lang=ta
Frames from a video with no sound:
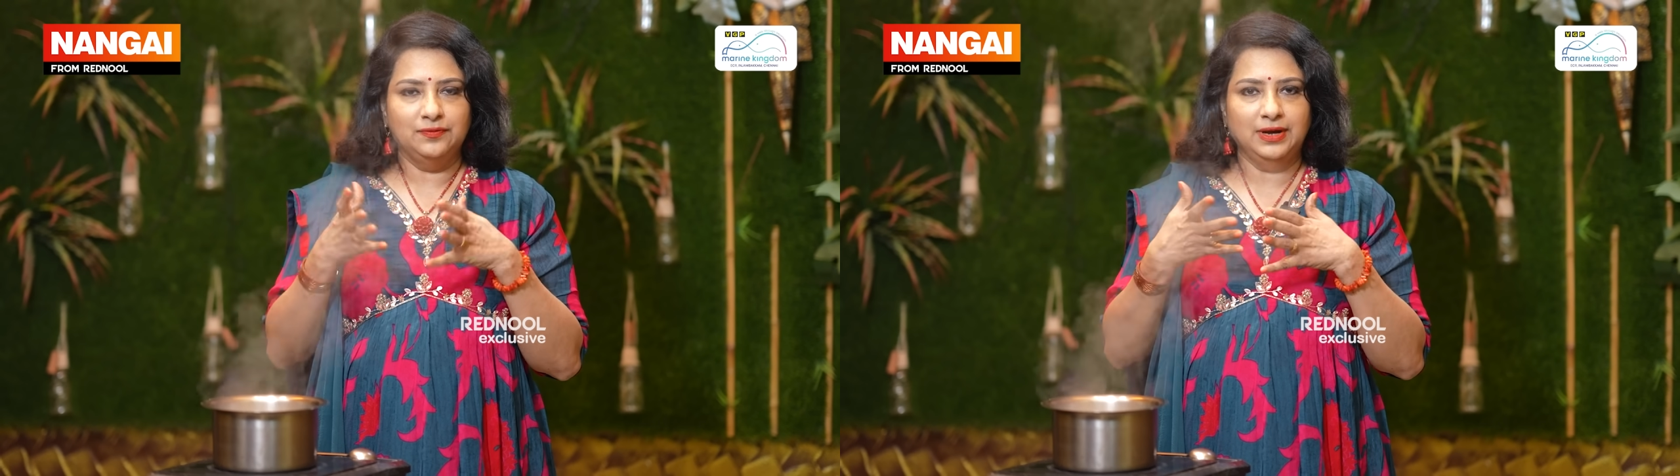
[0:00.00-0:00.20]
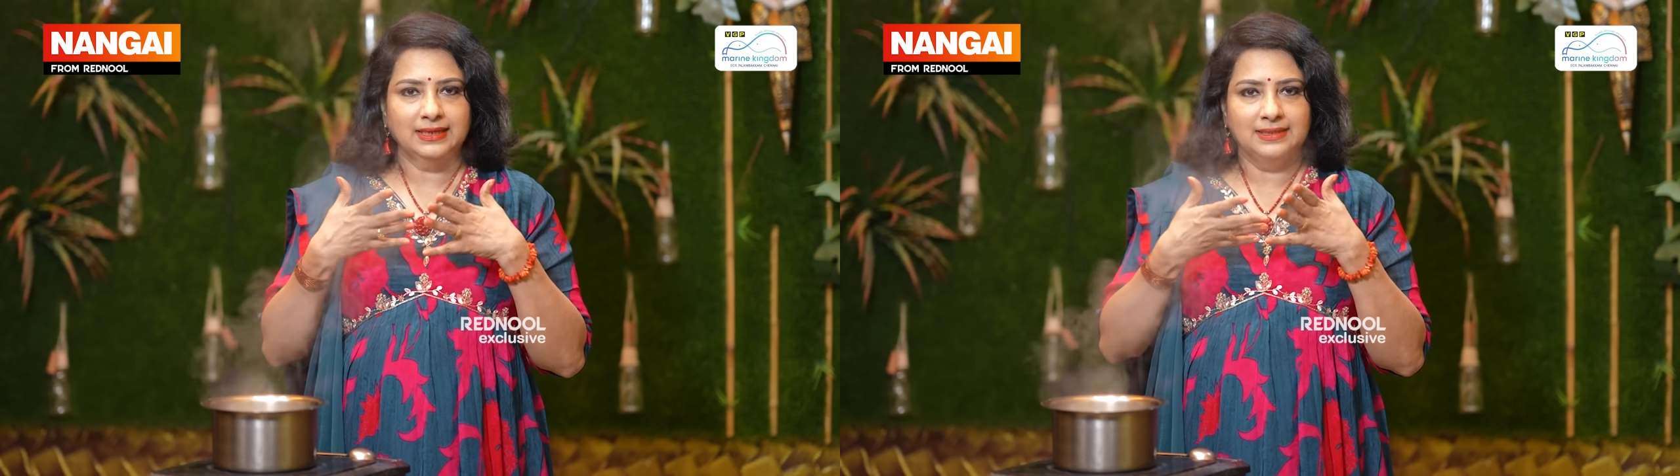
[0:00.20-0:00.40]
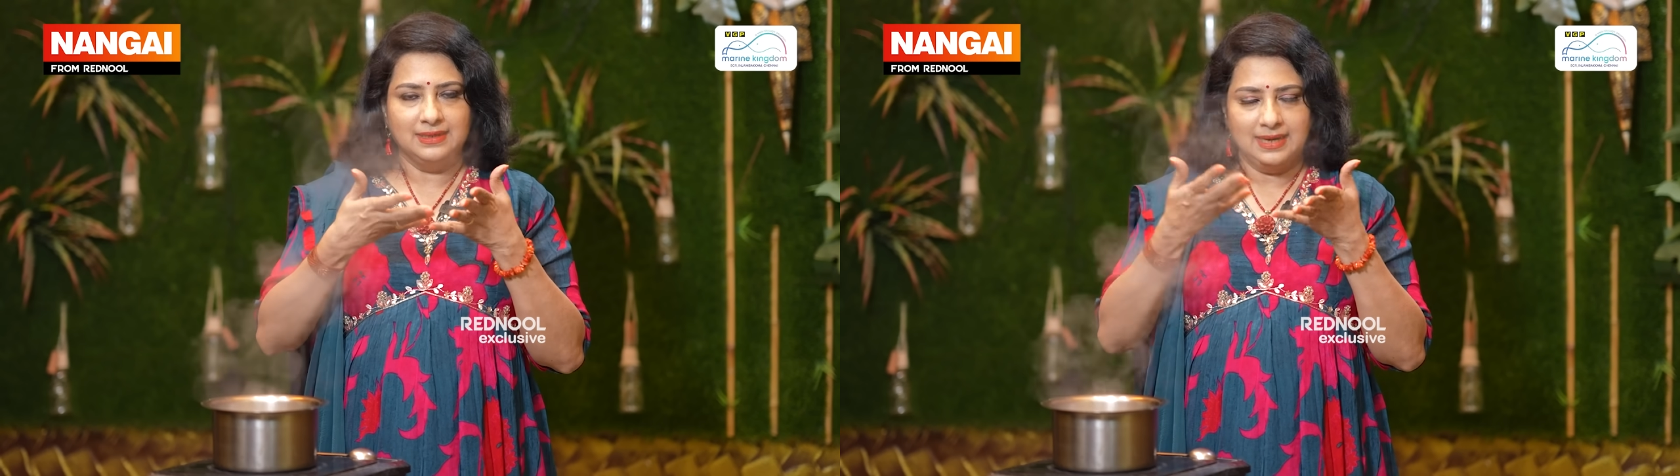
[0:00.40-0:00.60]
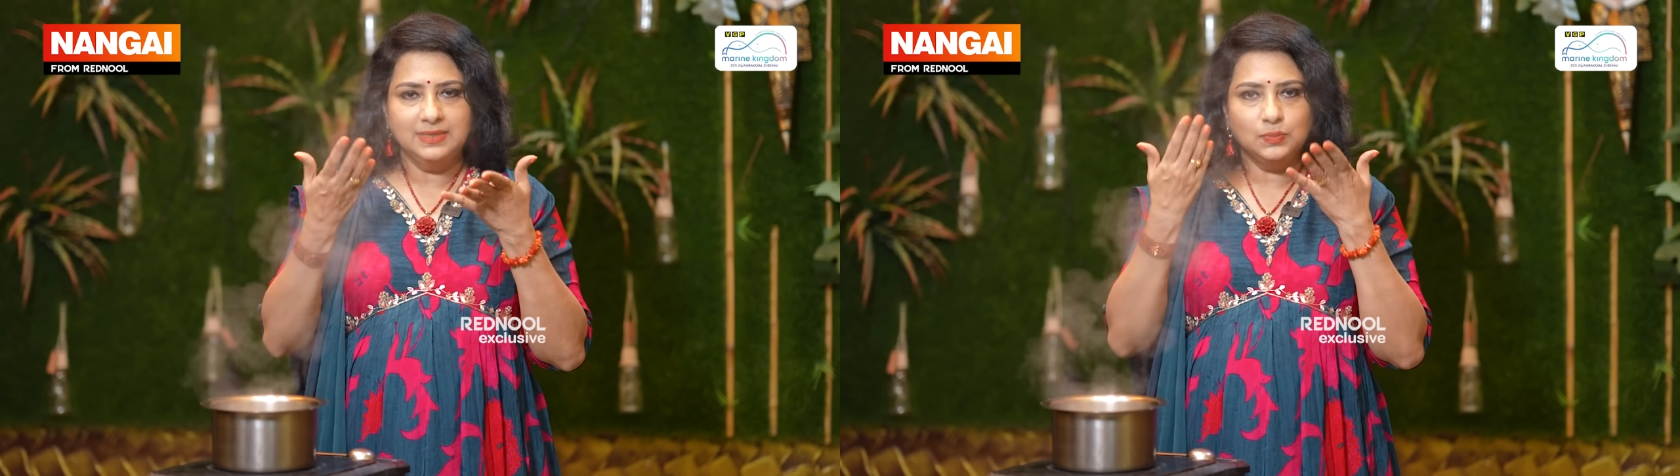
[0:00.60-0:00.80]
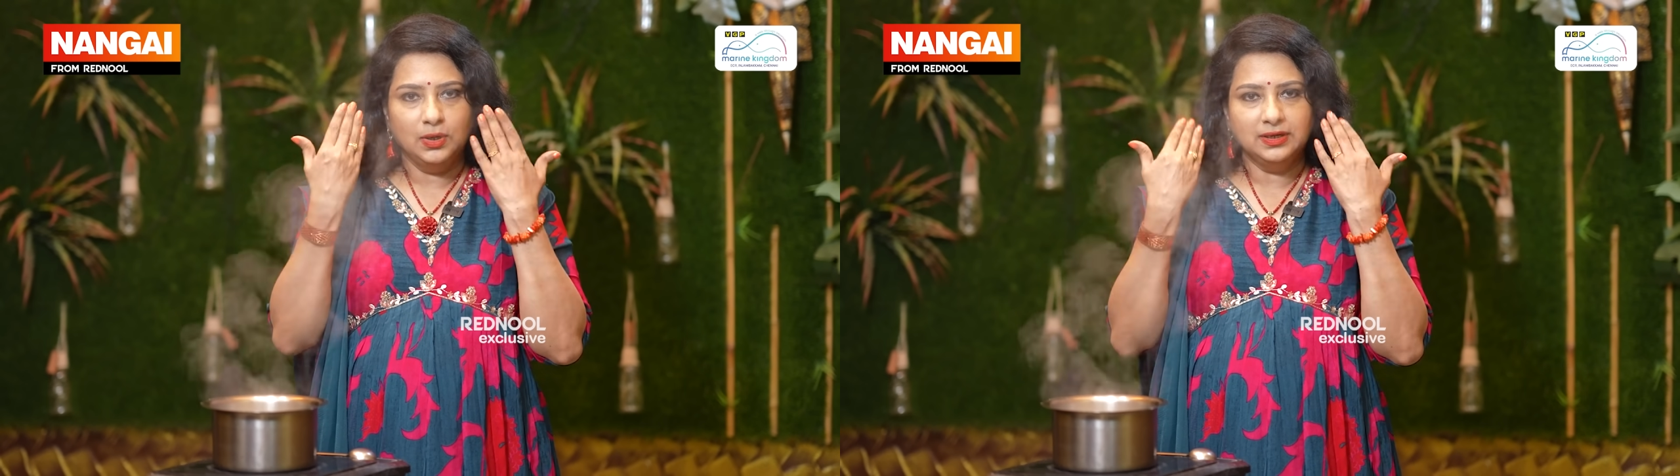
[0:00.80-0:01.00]
இன்ஃபேக்ட் இந்த
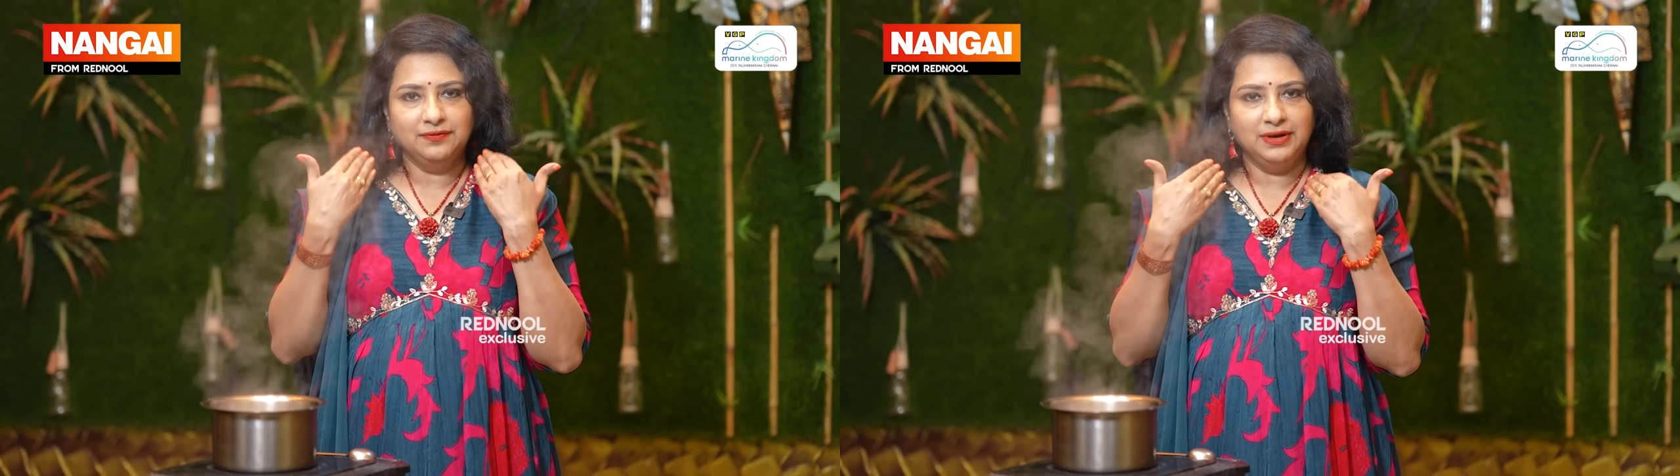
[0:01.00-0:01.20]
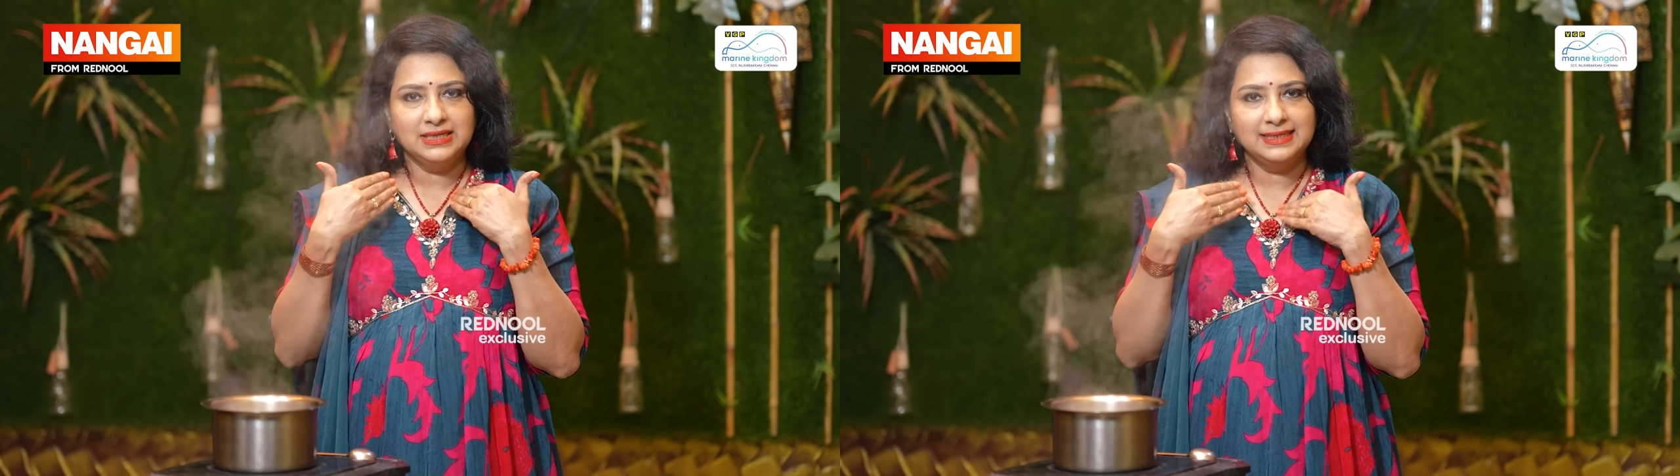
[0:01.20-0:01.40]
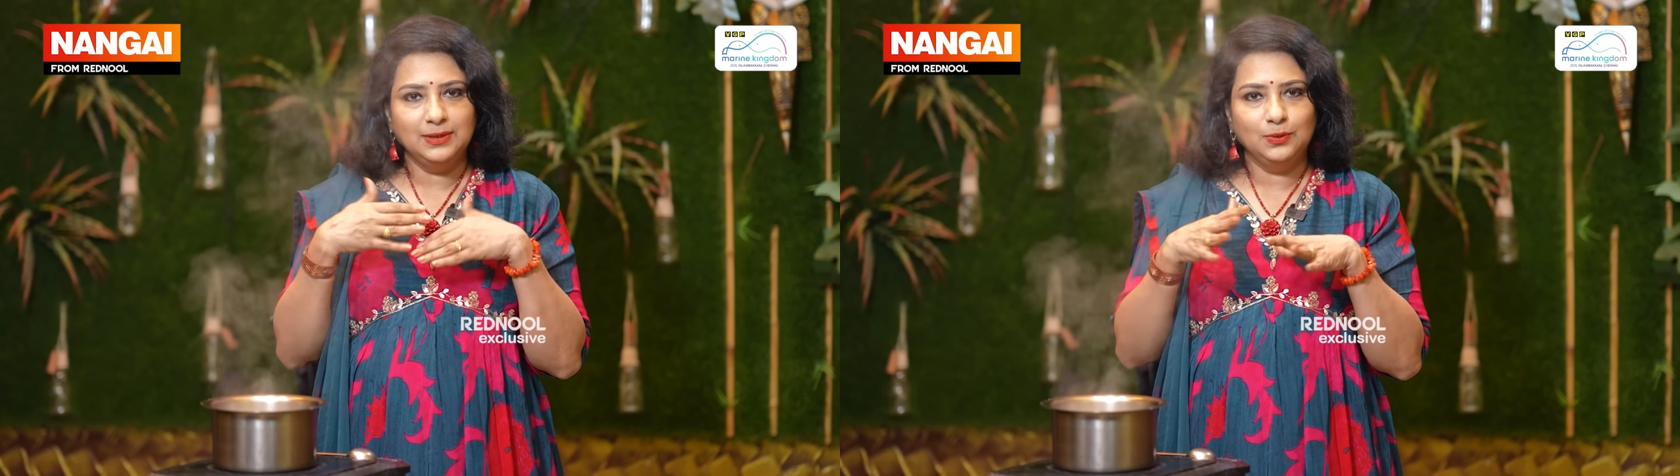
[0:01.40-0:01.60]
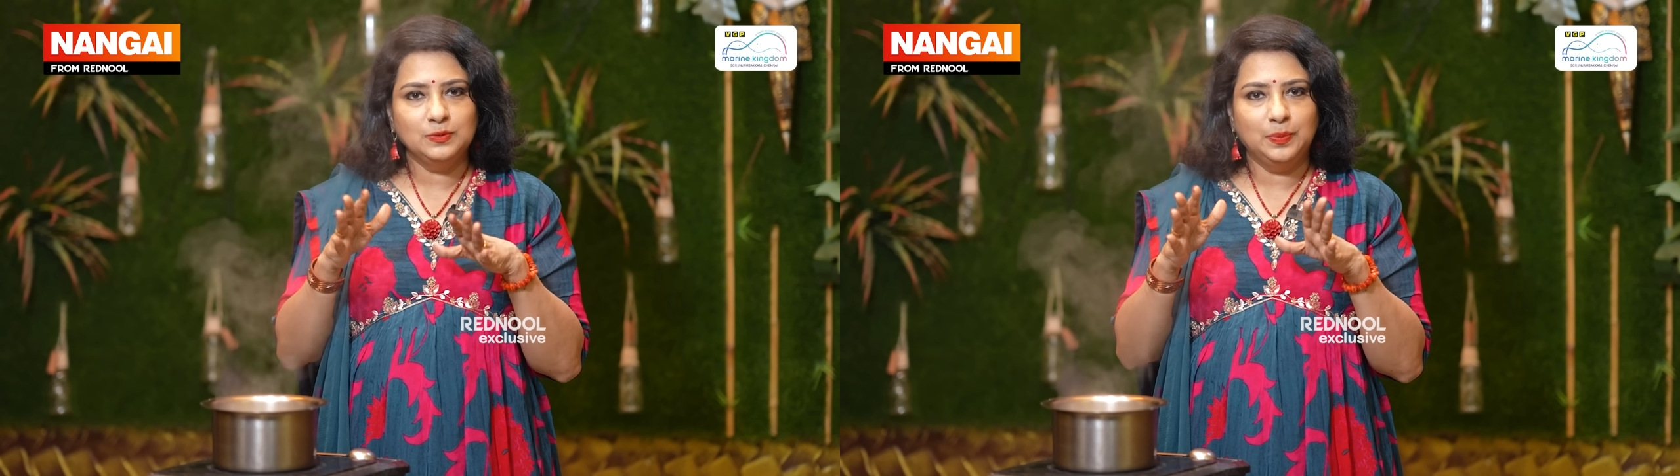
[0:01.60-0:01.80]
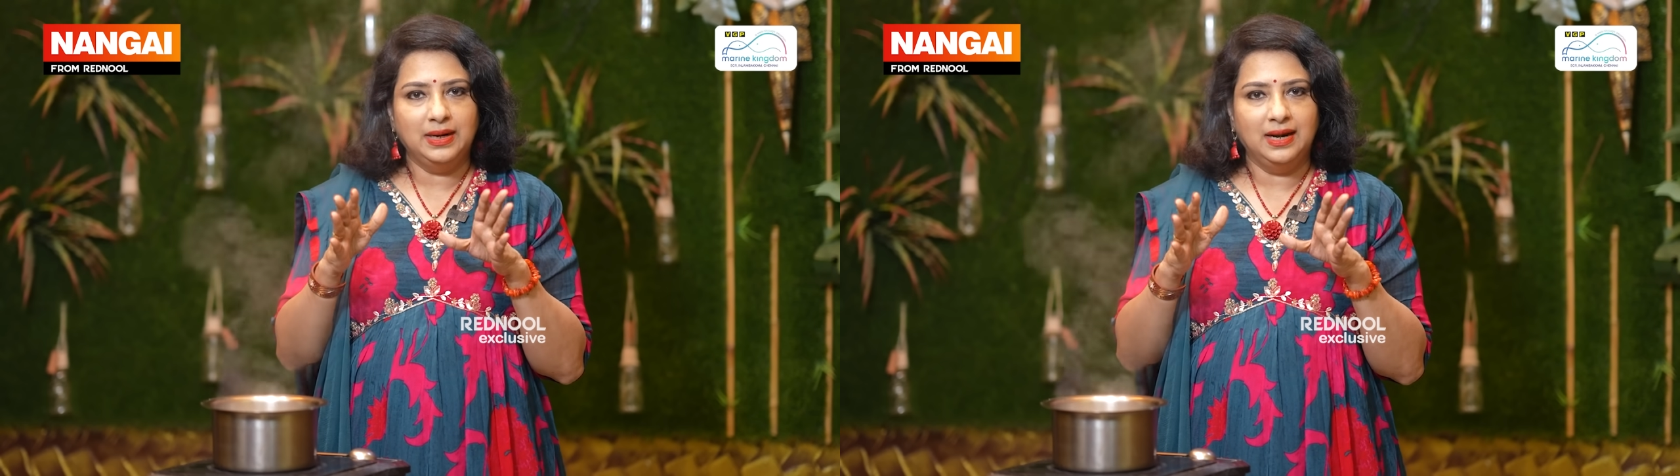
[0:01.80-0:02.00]
ரைஸ் வாட்டர் ஃபேஸில்
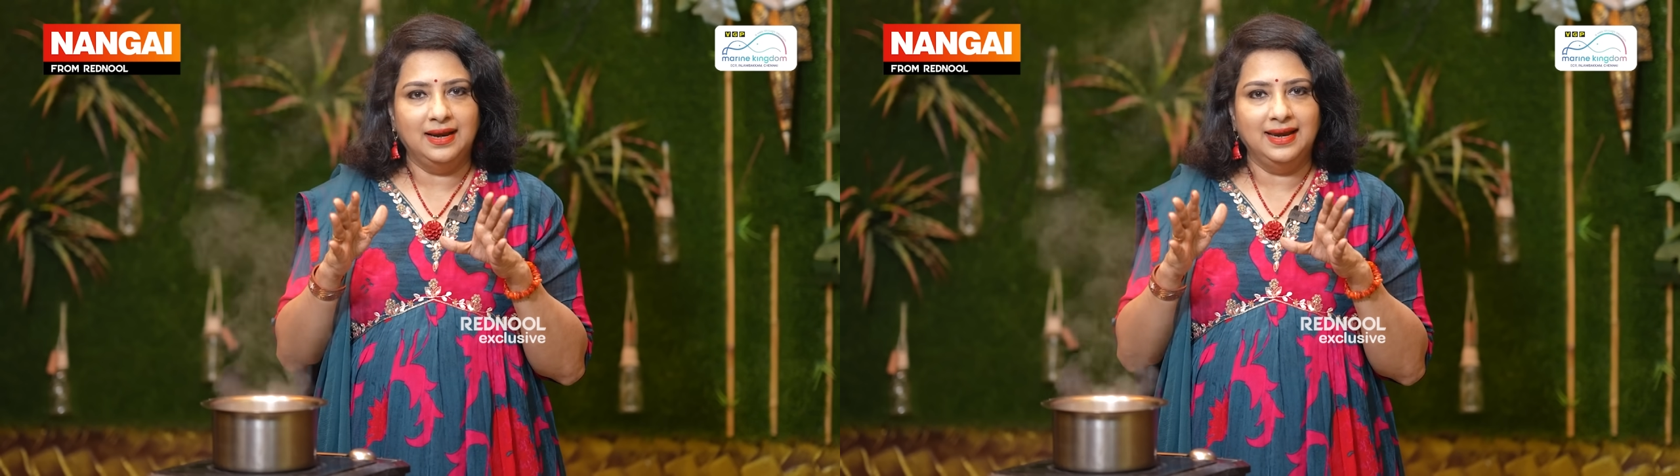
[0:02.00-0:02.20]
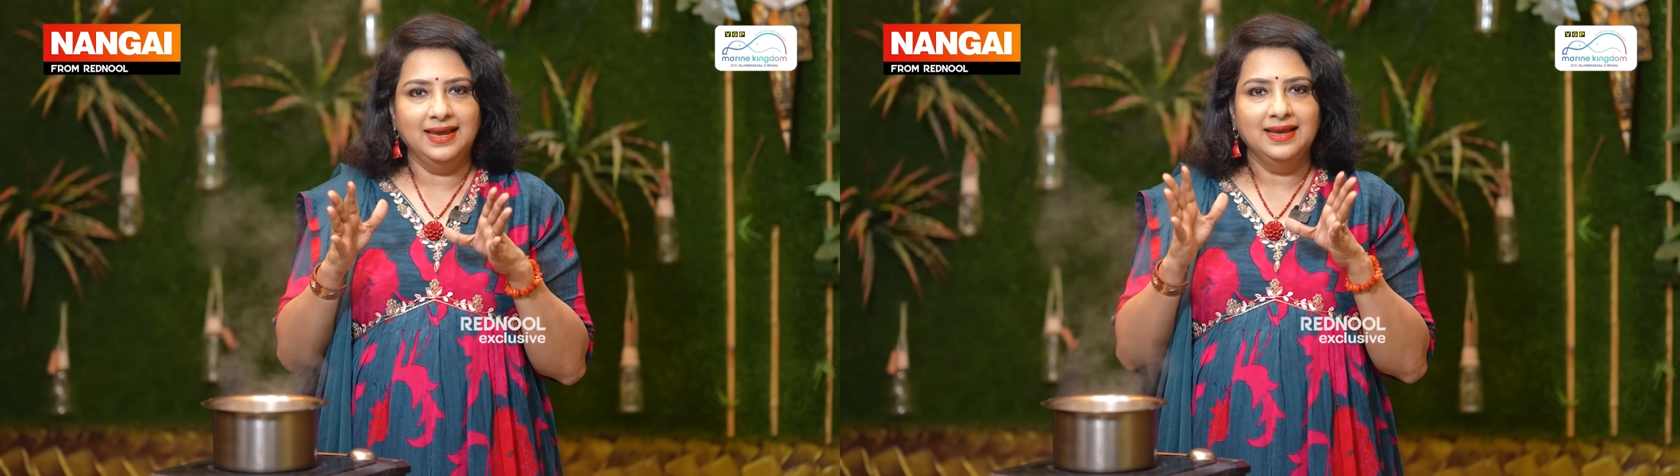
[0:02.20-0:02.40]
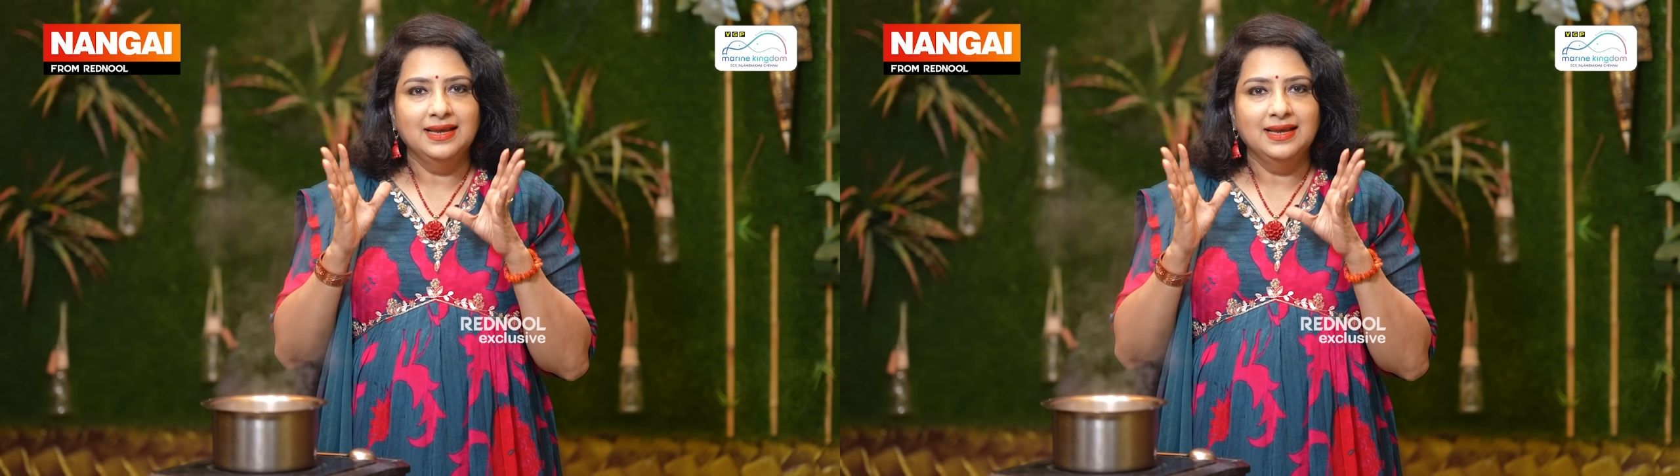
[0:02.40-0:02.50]
யூஸ் பண்ணாலே